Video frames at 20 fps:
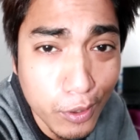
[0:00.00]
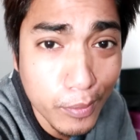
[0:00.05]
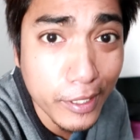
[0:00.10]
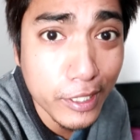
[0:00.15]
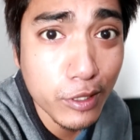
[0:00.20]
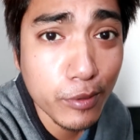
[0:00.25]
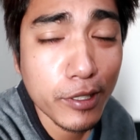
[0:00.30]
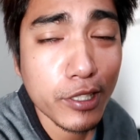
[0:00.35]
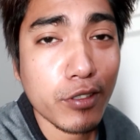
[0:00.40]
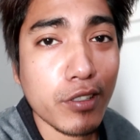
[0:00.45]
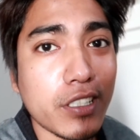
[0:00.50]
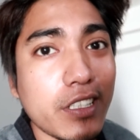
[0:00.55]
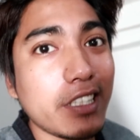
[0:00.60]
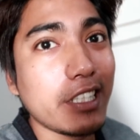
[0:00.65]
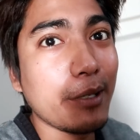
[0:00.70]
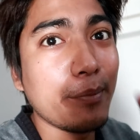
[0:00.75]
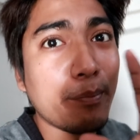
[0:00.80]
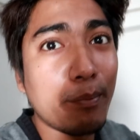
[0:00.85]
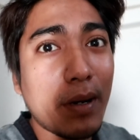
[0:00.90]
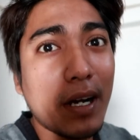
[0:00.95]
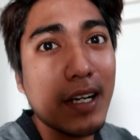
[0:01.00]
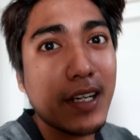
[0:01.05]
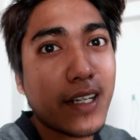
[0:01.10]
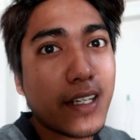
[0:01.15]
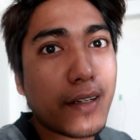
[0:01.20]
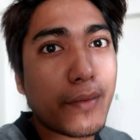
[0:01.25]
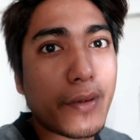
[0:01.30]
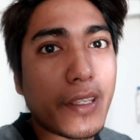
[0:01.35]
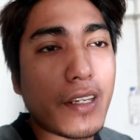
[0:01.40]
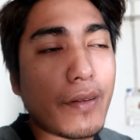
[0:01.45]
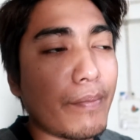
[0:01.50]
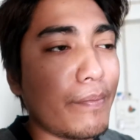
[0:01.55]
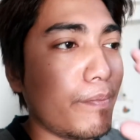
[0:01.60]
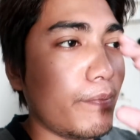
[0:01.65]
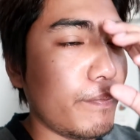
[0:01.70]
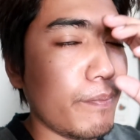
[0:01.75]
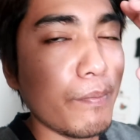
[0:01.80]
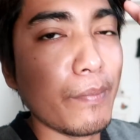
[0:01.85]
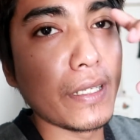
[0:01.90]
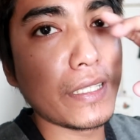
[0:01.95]
सुबह सुबह तो दिमाग का मेरा
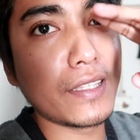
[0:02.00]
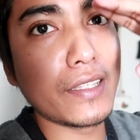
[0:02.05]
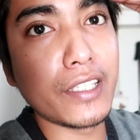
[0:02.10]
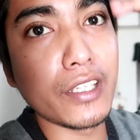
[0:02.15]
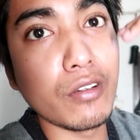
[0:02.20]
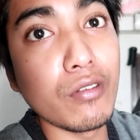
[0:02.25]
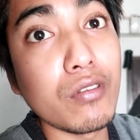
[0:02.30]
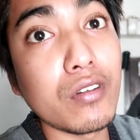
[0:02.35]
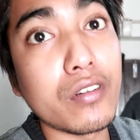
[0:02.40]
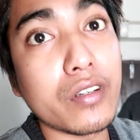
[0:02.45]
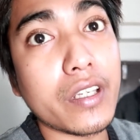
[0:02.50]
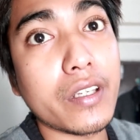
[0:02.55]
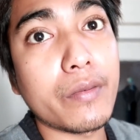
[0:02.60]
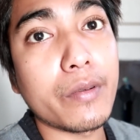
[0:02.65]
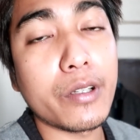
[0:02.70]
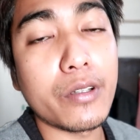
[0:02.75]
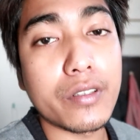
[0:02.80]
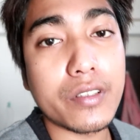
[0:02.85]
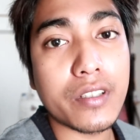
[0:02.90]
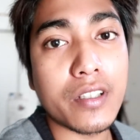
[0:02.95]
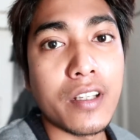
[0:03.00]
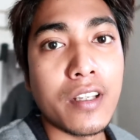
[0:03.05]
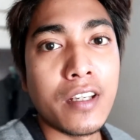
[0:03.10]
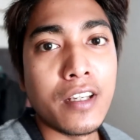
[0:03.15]
बत्ती गुल हो गया बिकॉज